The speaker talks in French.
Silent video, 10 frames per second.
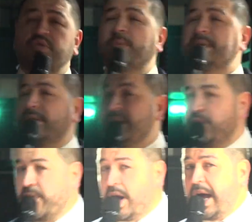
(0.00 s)
se présenter
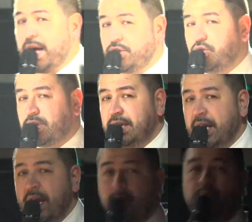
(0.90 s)
devant un jury
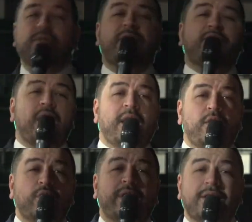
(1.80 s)
pour savoir
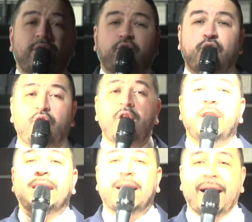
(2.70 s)
lequel d'entre eux
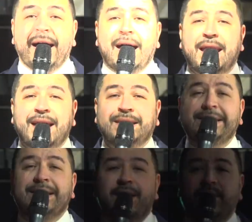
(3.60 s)
ira à la
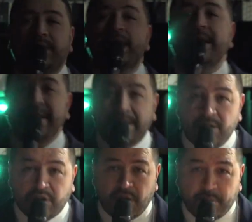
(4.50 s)
Disneyland
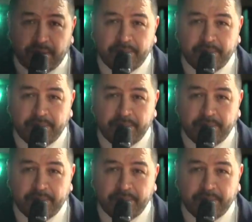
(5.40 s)
Leader Cup.